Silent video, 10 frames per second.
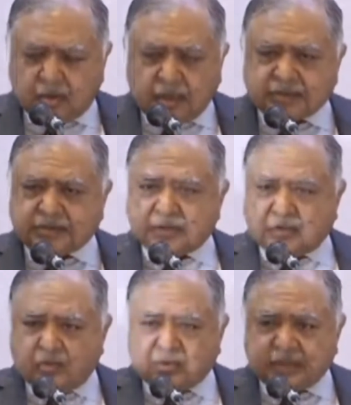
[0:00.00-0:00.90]
কাছে
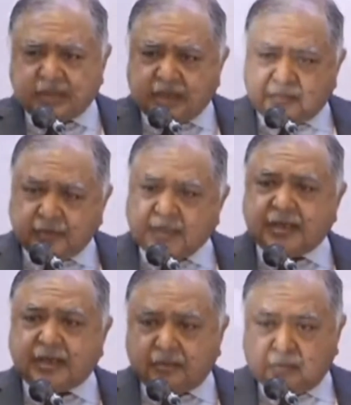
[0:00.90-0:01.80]
ক্ষমতা না পেয়ে
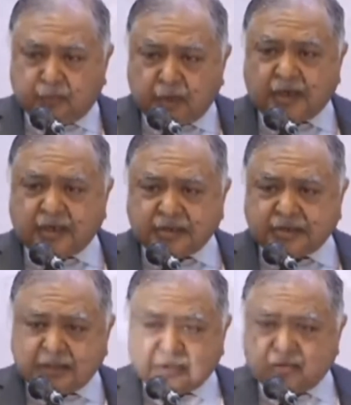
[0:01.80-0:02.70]
তারা ভাবছি
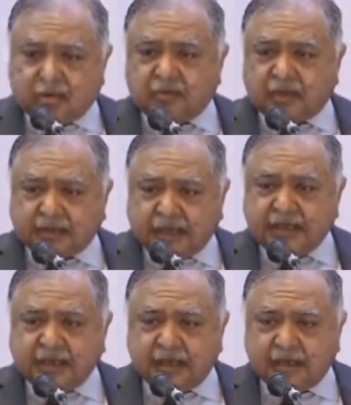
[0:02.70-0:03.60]
এটার জন্য আমরা
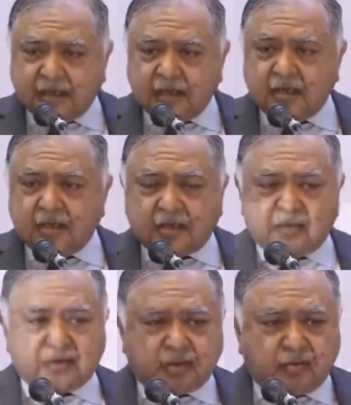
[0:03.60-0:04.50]
দায়ী না
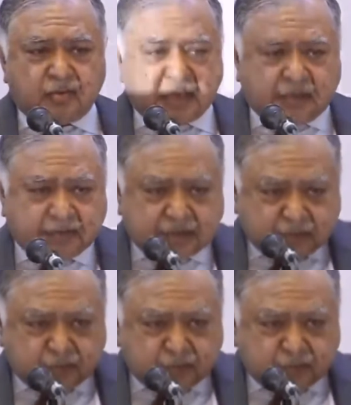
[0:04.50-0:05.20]
কেন কেউ বলতো আপনাদের